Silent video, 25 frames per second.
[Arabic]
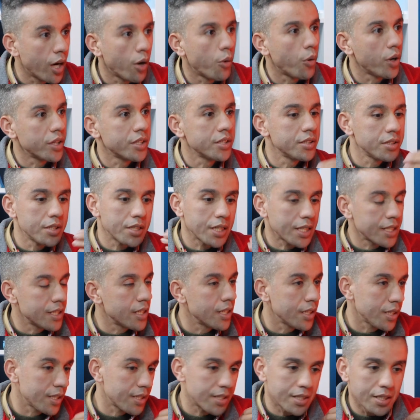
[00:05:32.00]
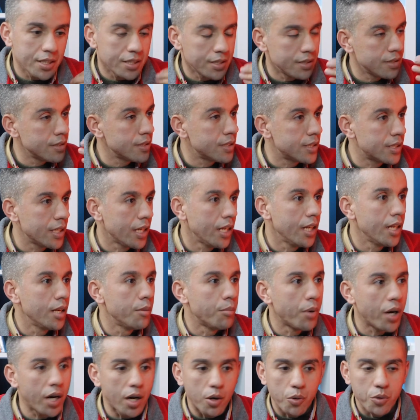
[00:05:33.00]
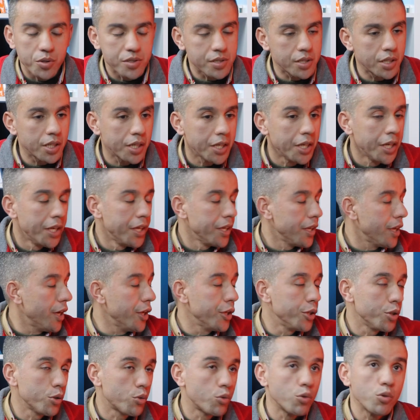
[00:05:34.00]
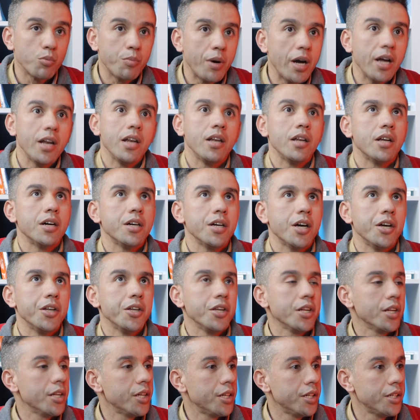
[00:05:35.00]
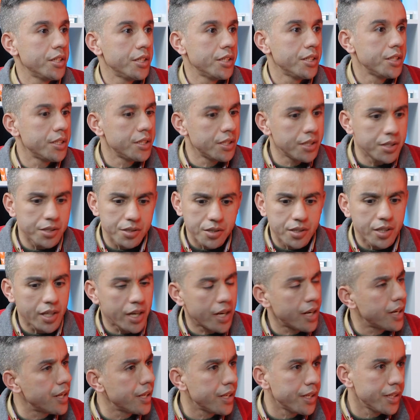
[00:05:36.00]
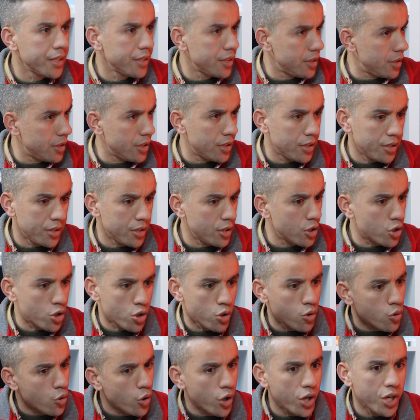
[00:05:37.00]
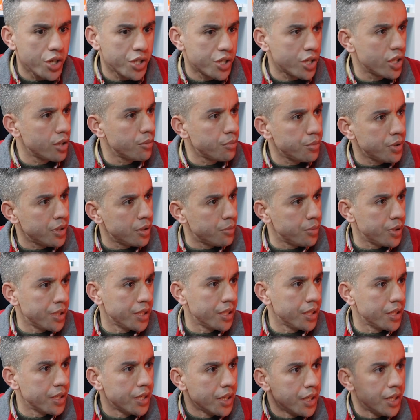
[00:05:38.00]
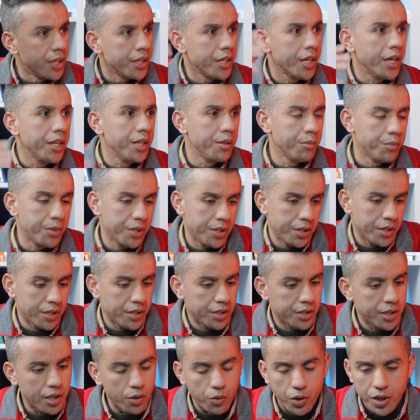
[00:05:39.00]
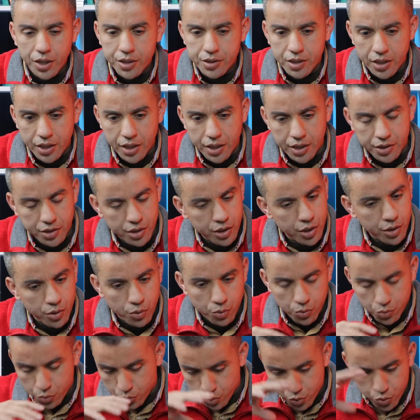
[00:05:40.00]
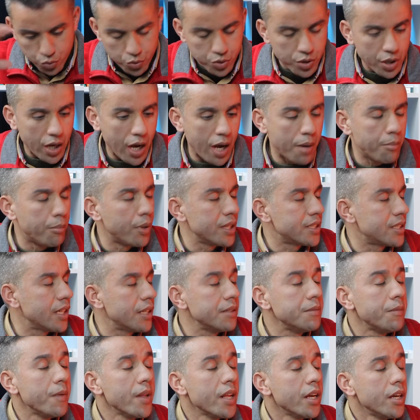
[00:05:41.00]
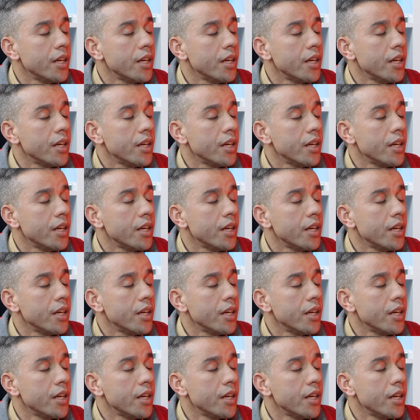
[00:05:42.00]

لها وغادي خصني نتعلمها وخصني يعني نكون بحال يعني آه، الدراري آه، الشلوح اللي جاي من من يعني من نواحي اكادير وسوس عامه